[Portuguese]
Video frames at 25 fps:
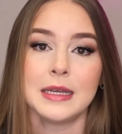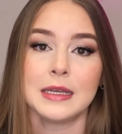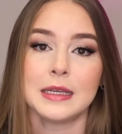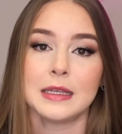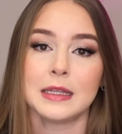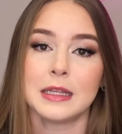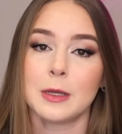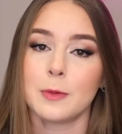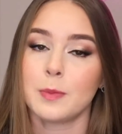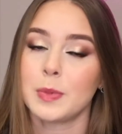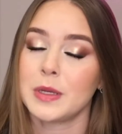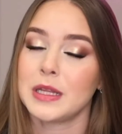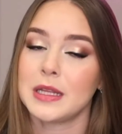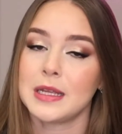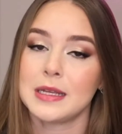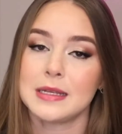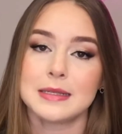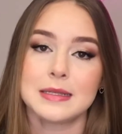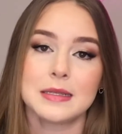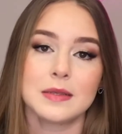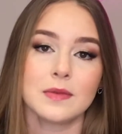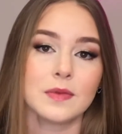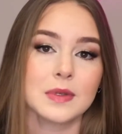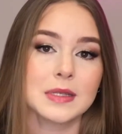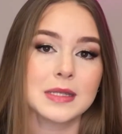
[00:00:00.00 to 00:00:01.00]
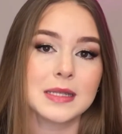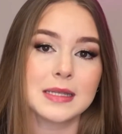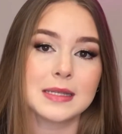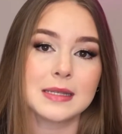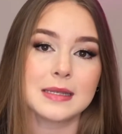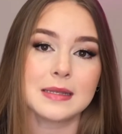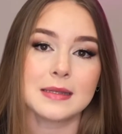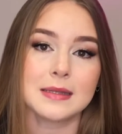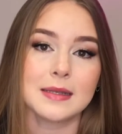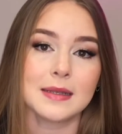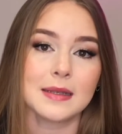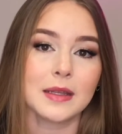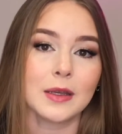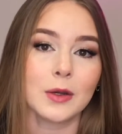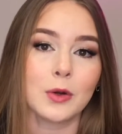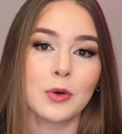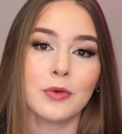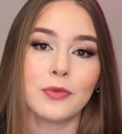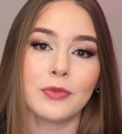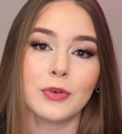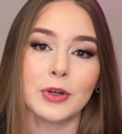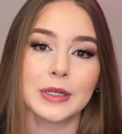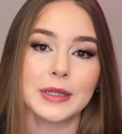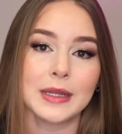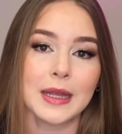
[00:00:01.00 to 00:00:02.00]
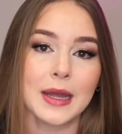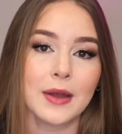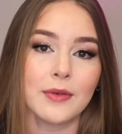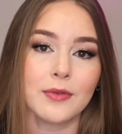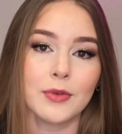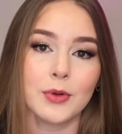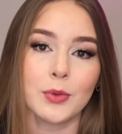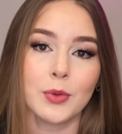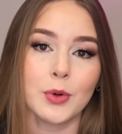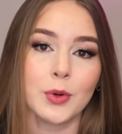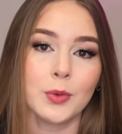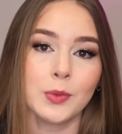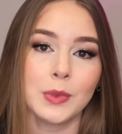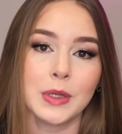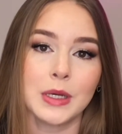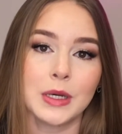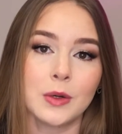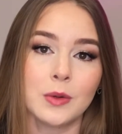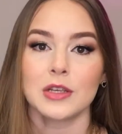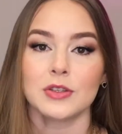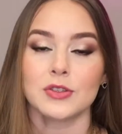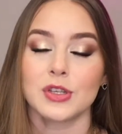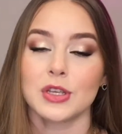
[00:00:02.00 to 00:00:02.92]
Independente se você se sinta confortável ou não.